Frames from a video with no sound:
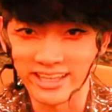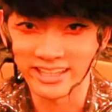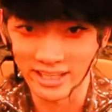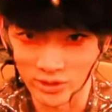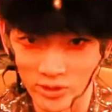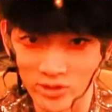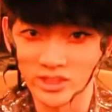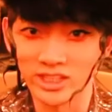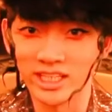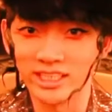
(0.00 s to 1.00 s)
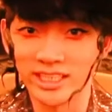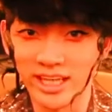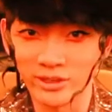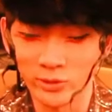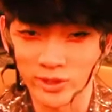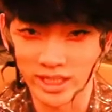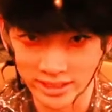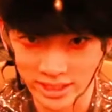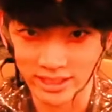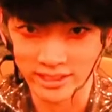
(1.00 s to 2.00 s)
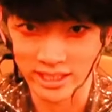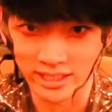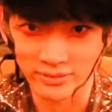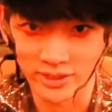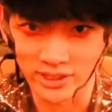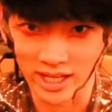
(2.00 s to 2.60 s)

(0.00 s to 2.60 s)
平の重平役をやらせていただきまし